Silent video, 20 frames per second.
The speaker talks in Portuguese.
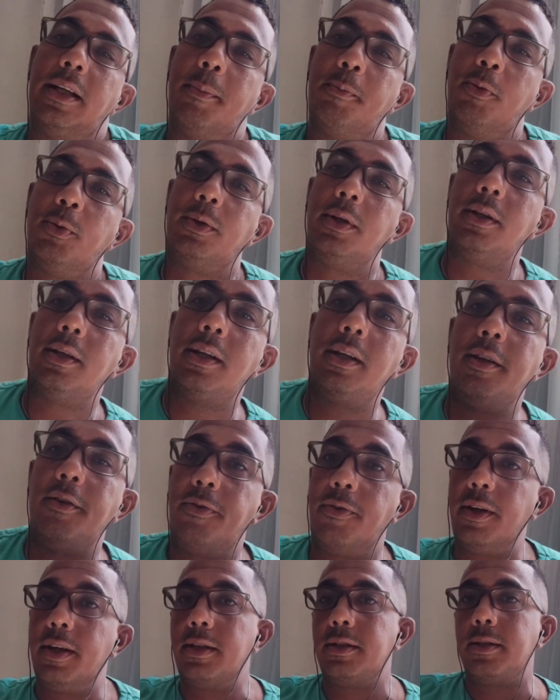né, por dentro da
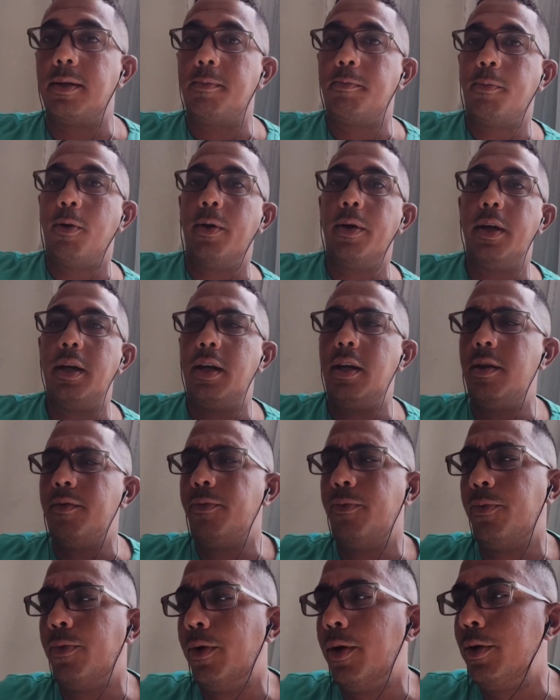defesa, porém
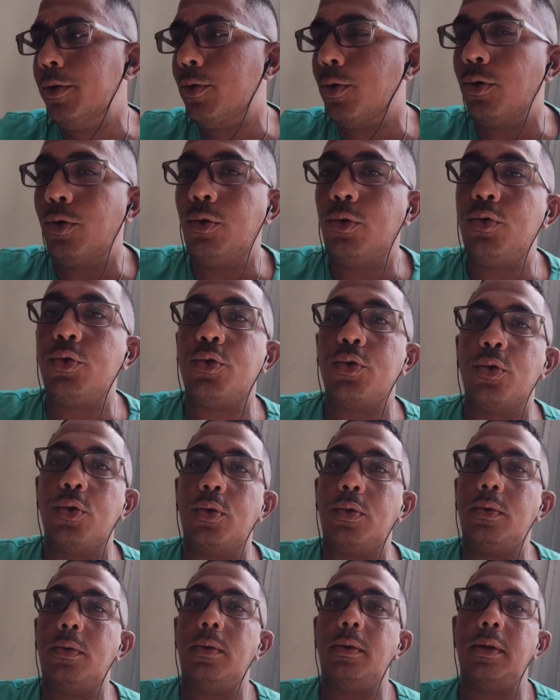foi dono do
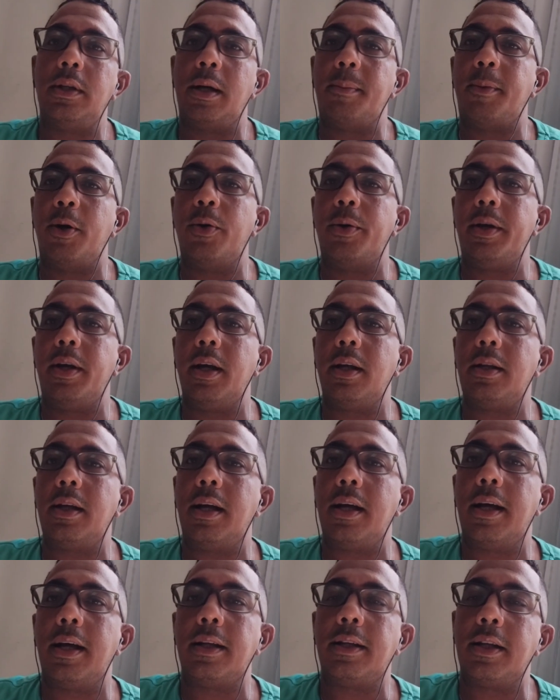jogo na maioria
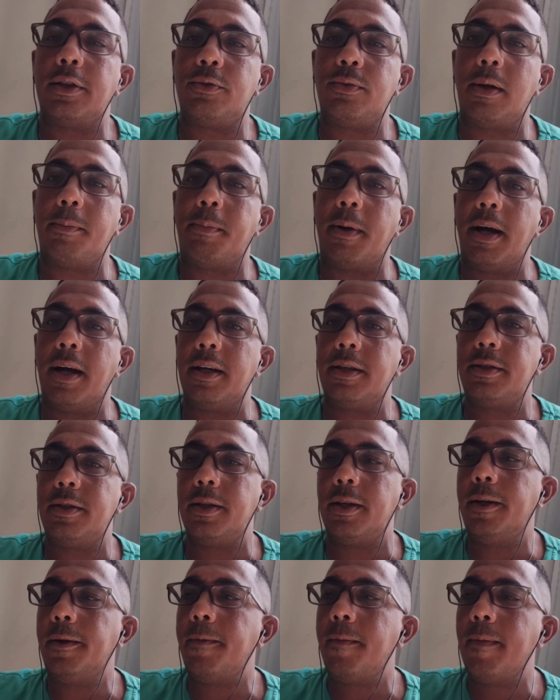da, da sua
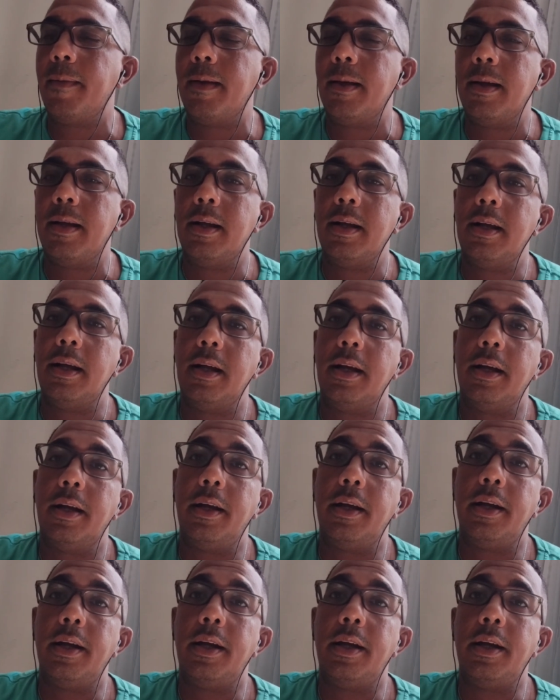parte. Né?
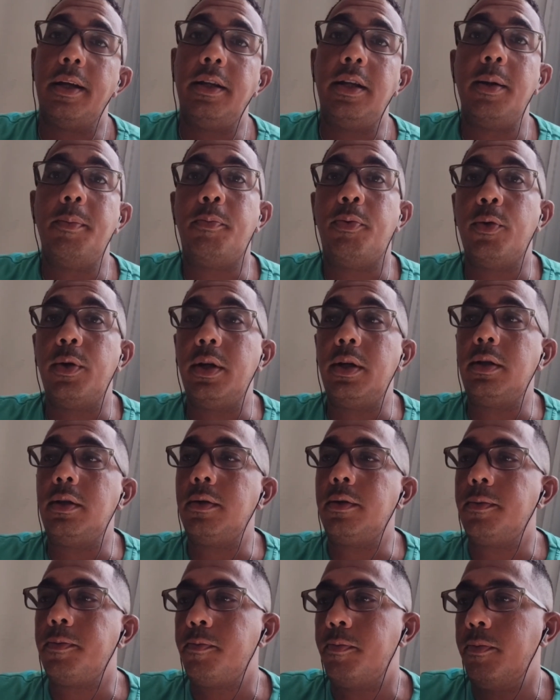É, e
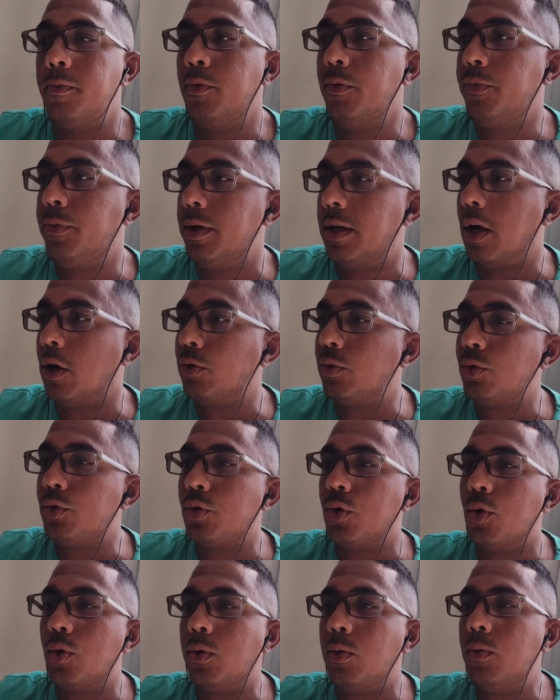depois, no final do
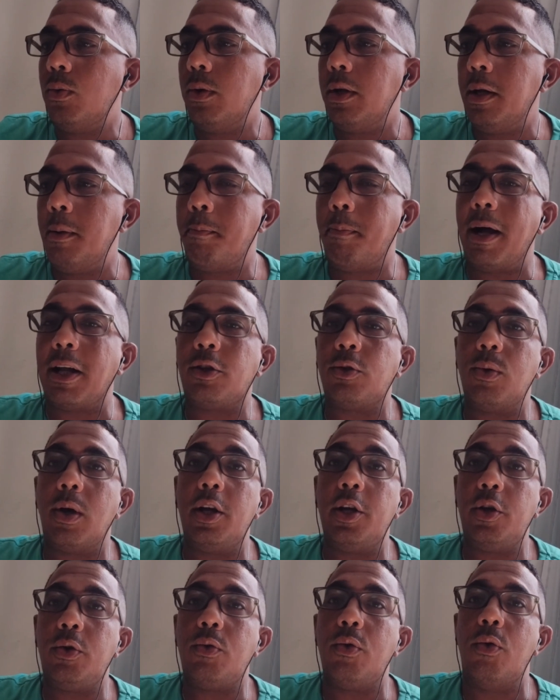jogo, empatou
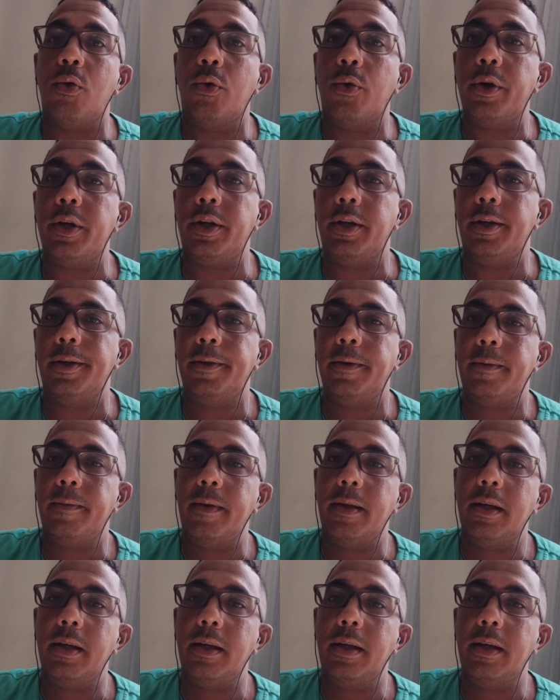ali com o Rony.